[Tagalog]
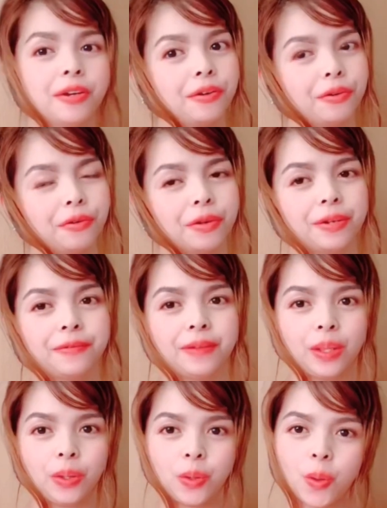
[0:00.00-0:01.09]

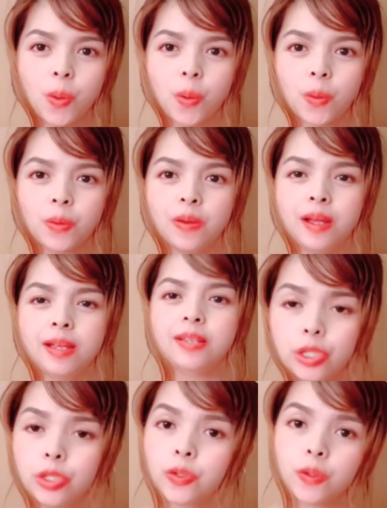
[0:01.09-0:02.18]
revenue.
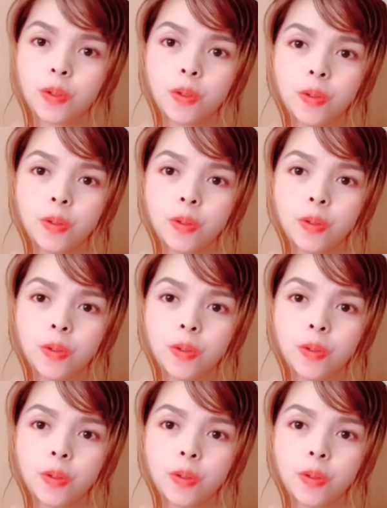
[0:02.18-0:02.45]
So,